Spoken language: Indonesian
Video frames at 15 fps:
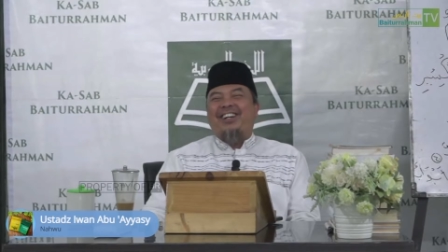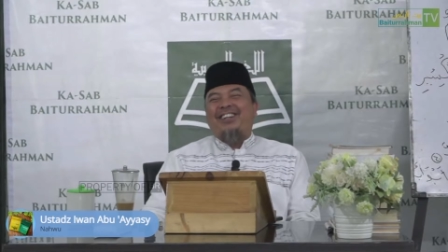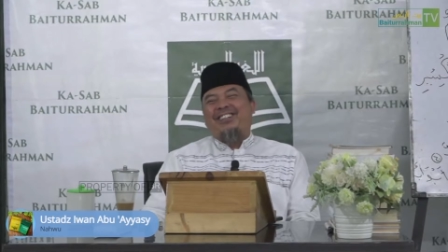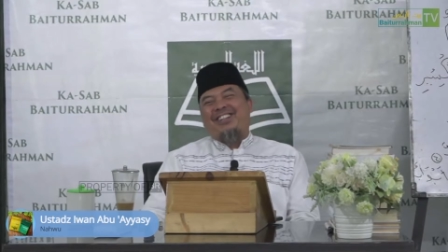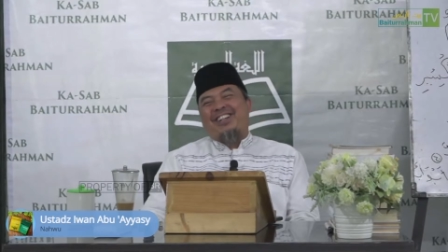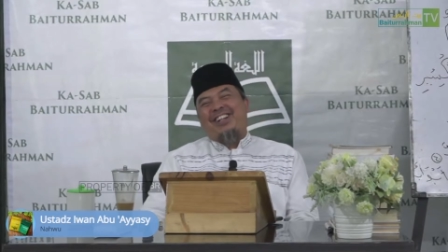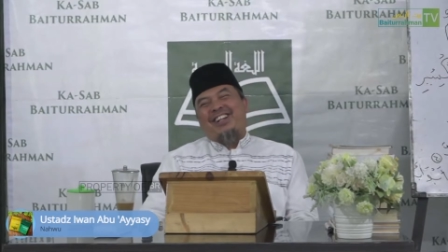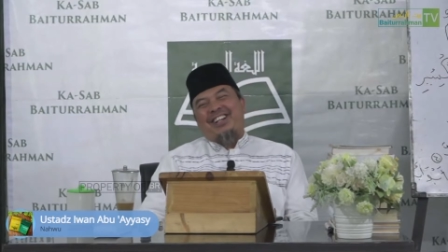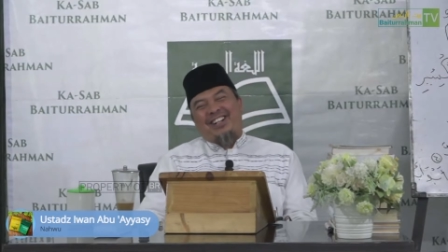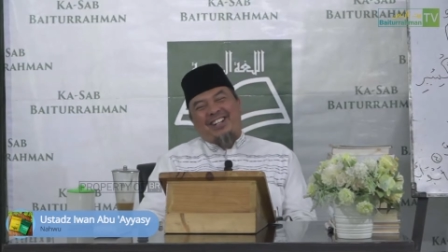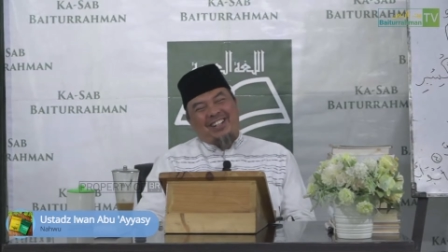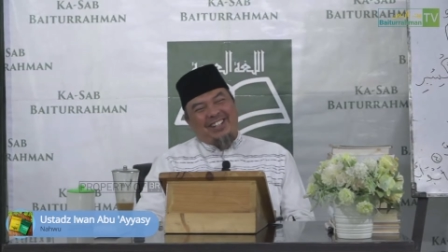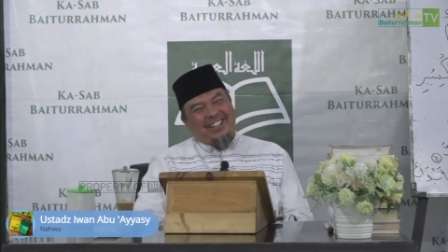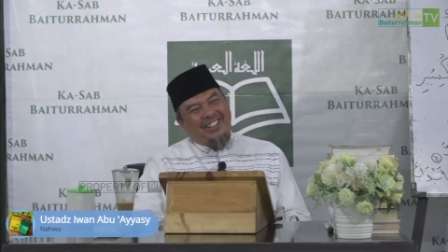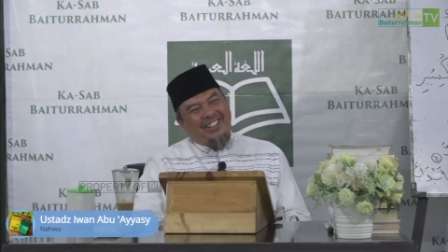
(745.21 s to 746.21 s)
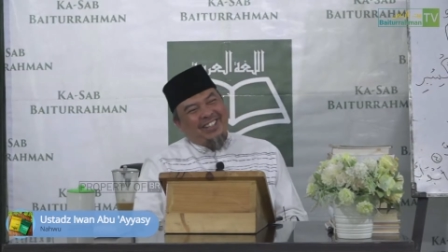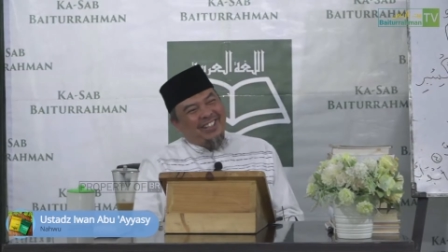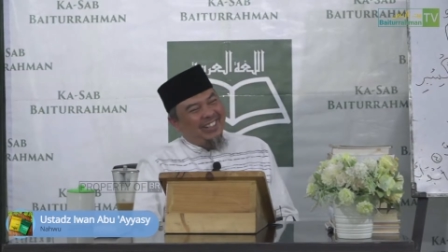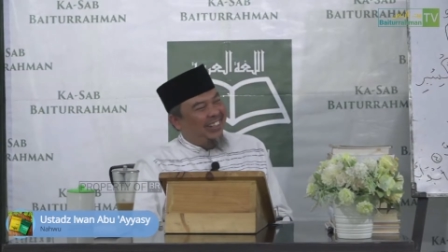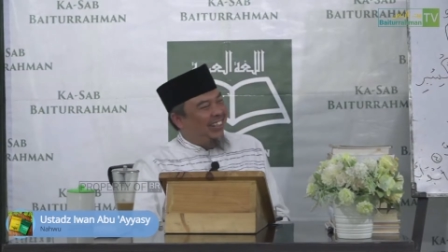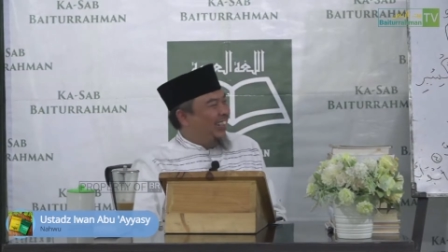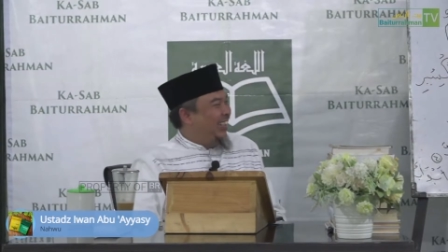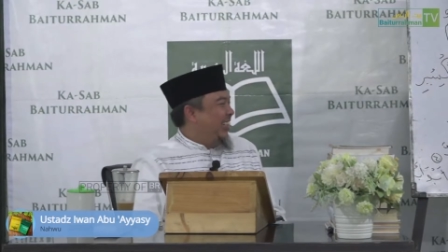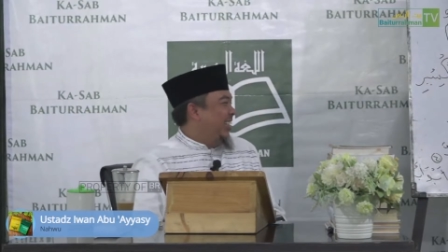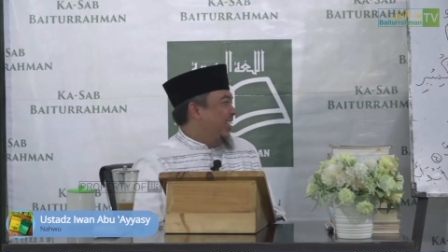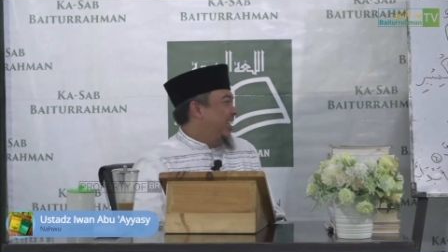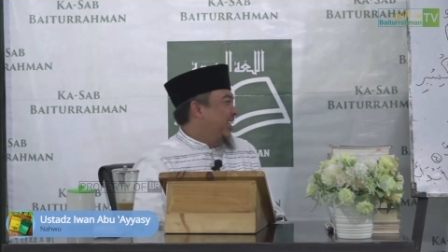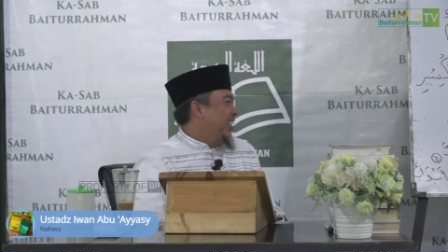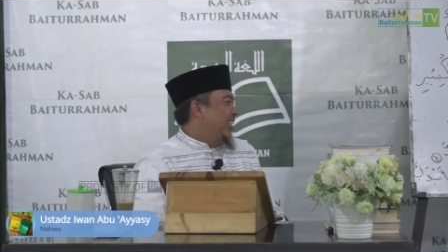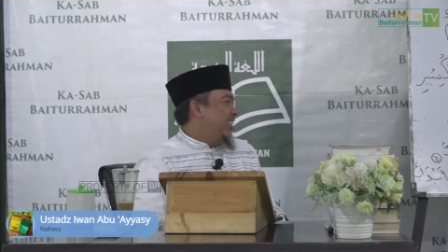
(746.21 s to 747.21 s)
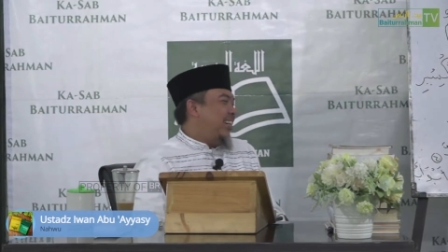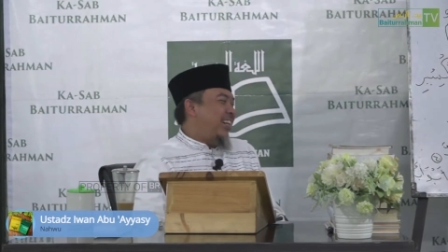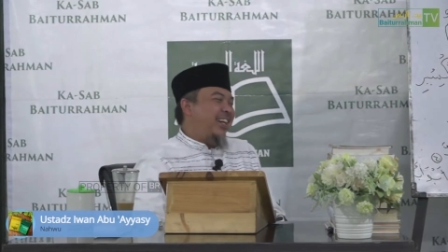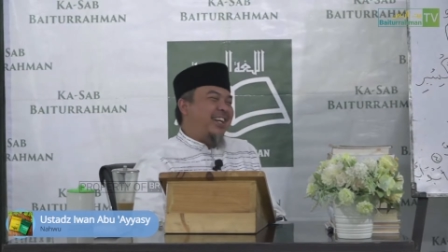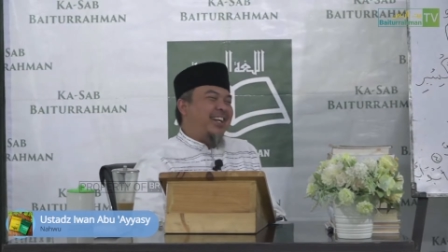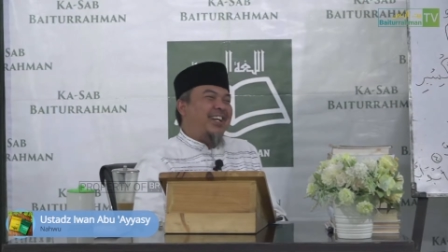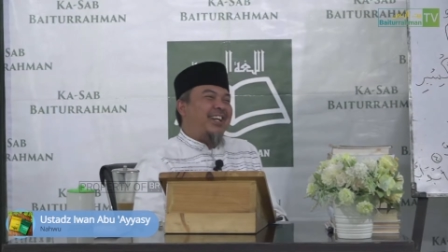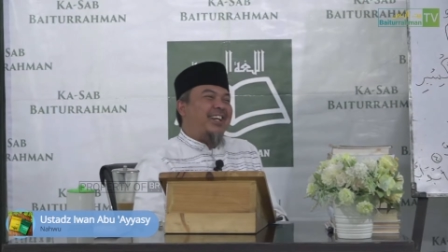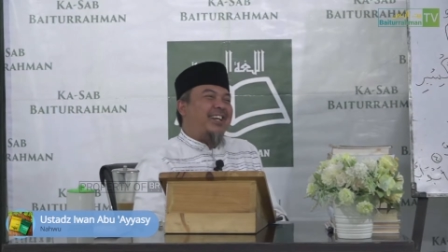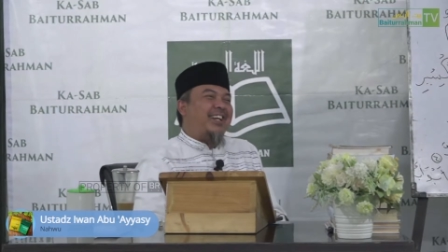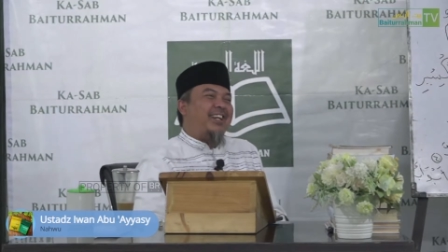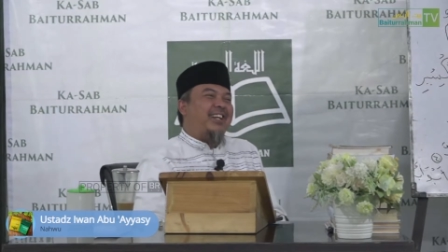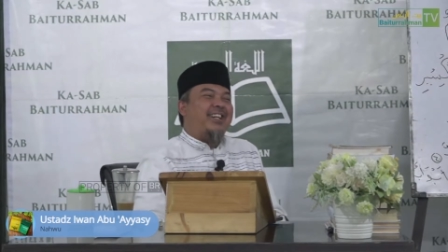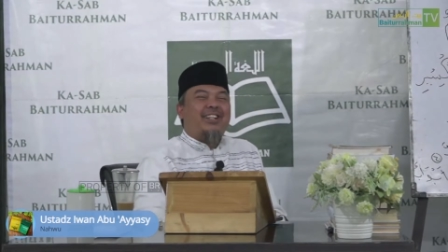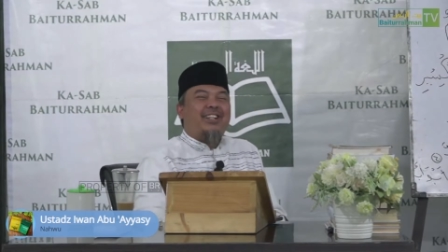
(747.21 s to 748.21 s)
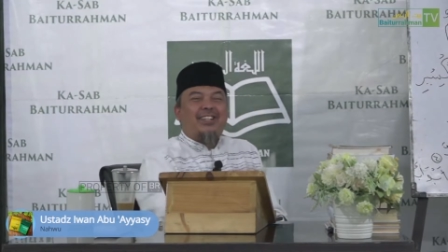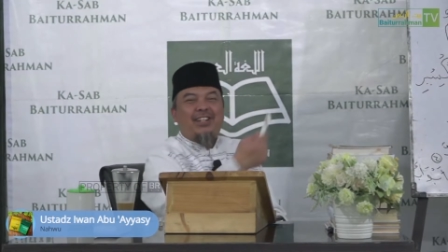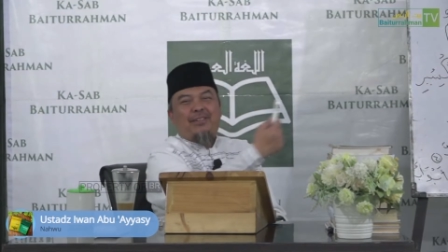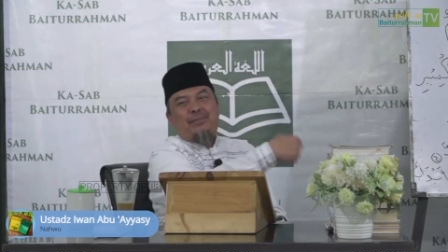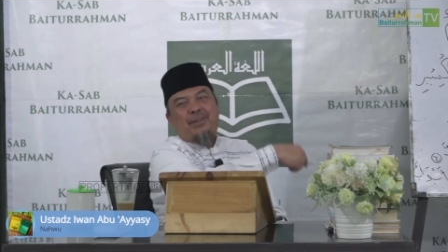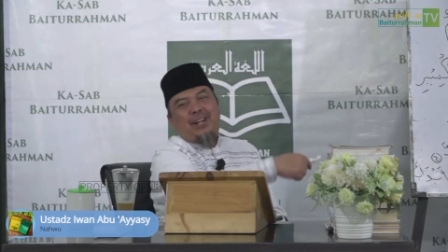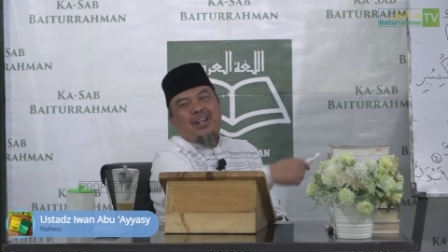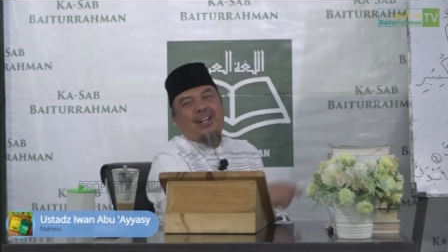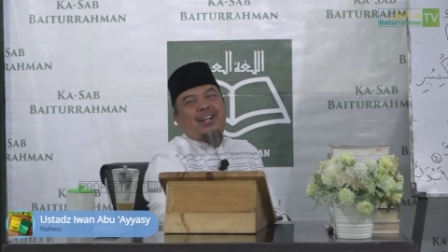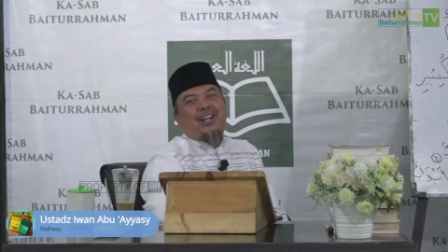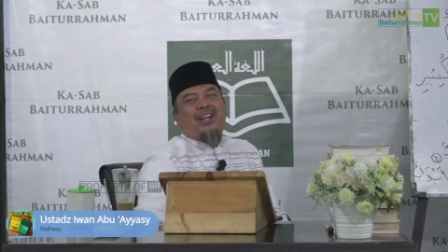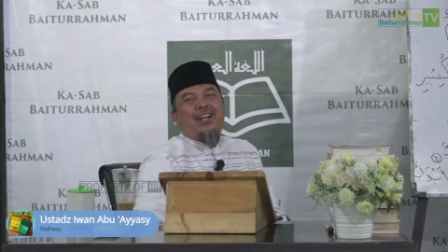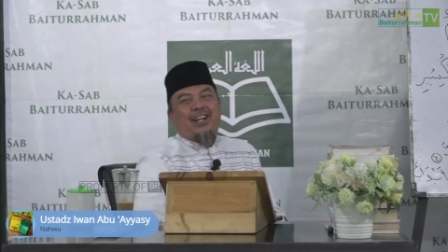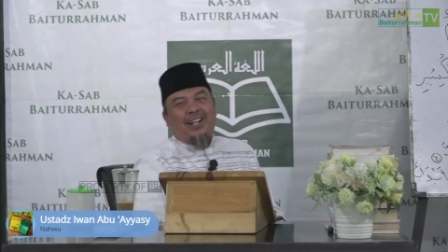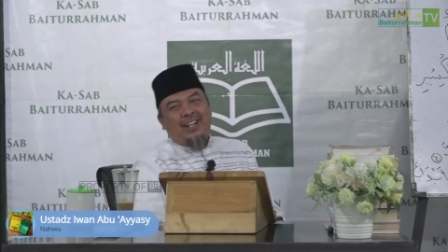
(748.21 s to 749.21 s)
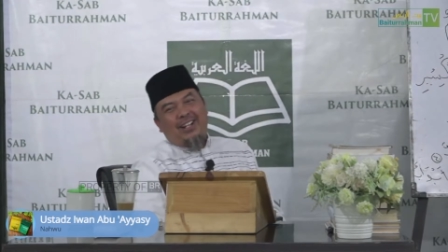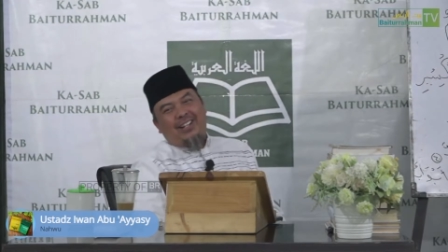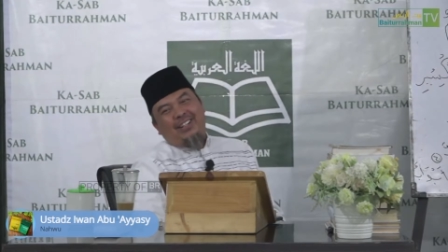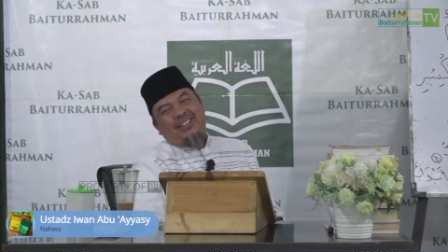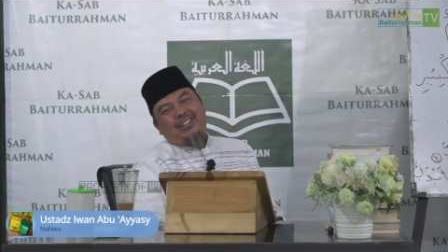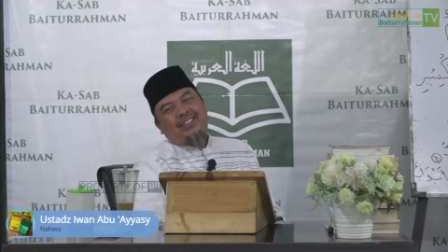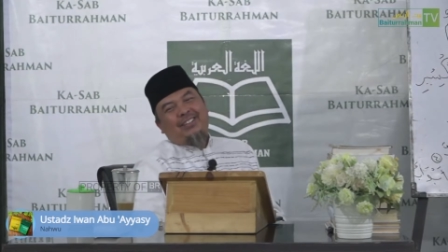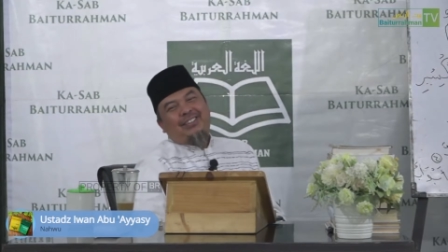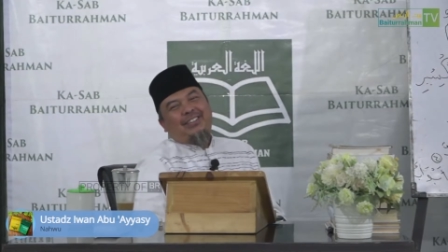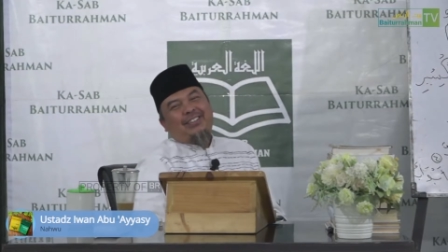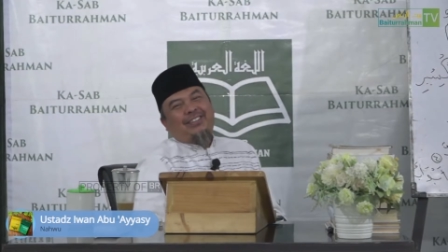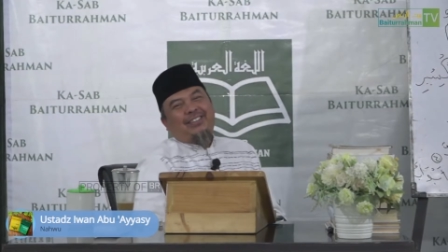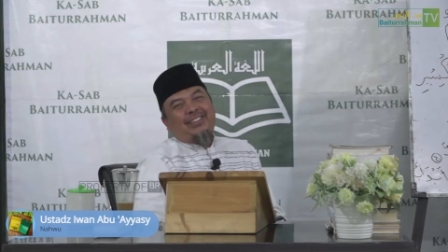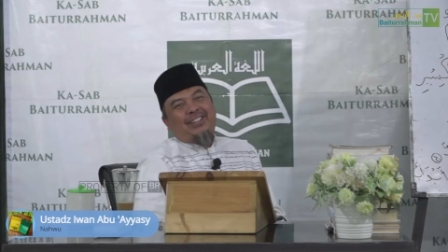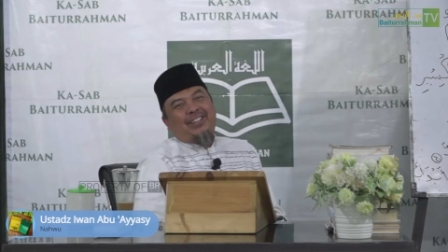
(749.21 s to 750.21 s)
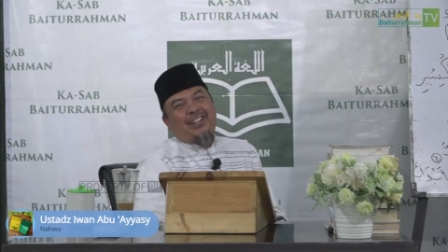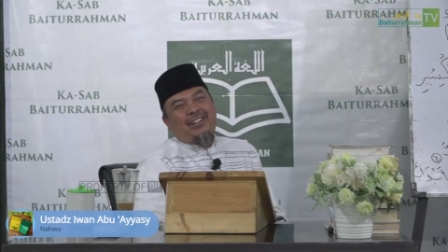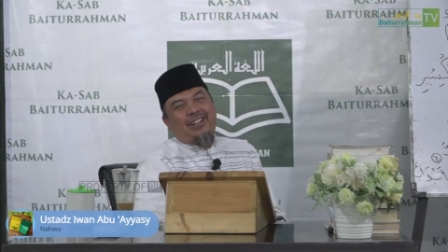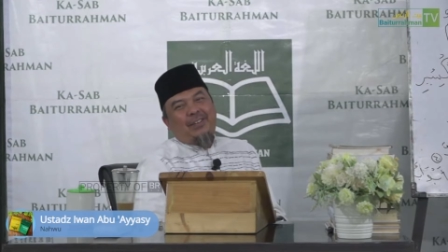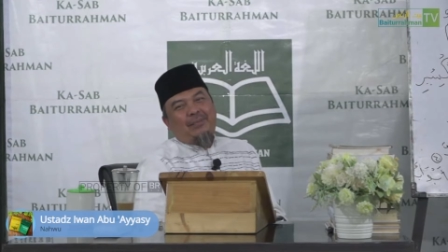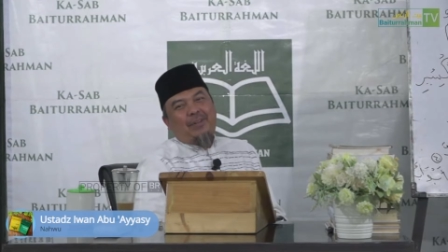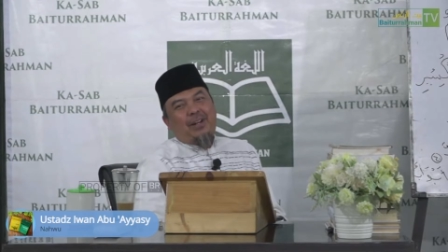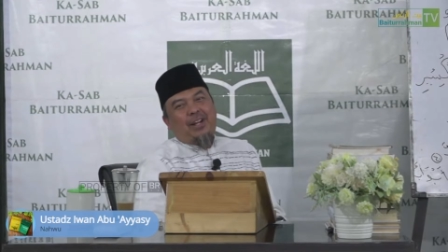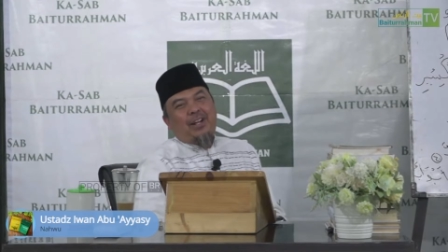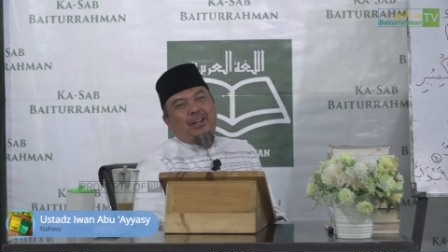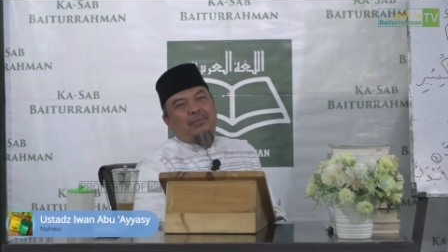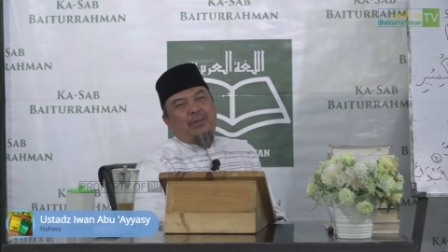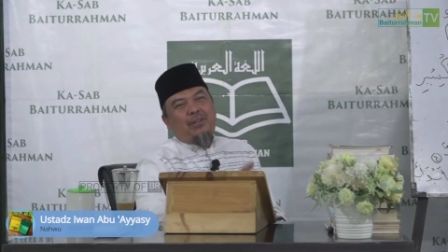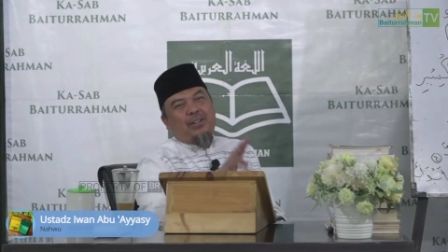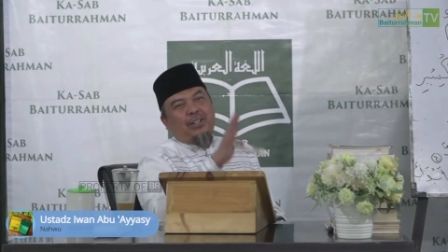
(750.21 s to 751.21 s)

Salah. Salah, karena dia tidak berakal. Kalau yang berakal baru ke